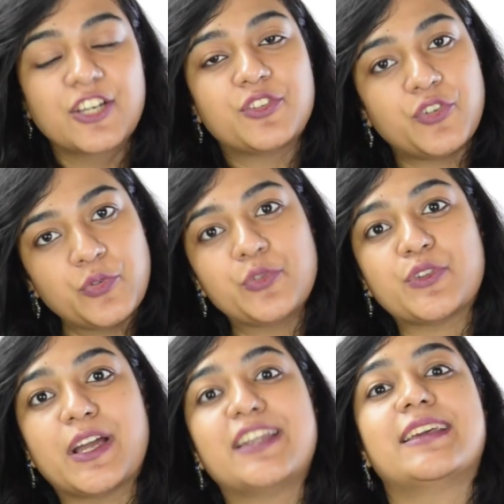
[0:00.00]
सो डू
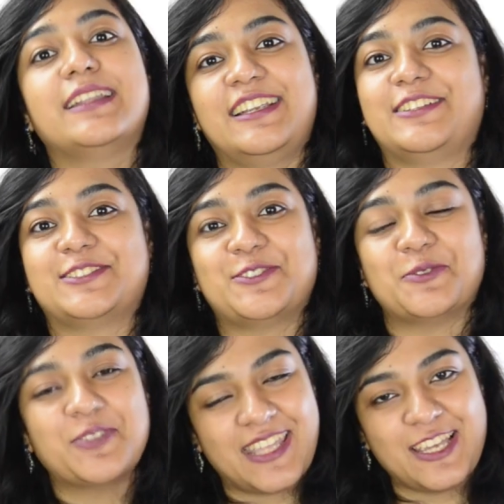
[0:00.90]
ट्राई इट इन लेट इज
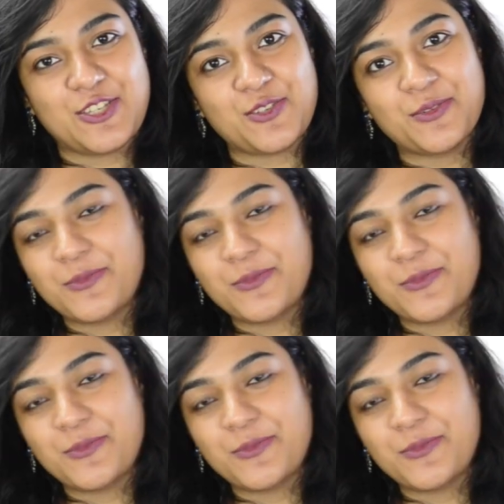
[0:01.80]
नो थैंक यू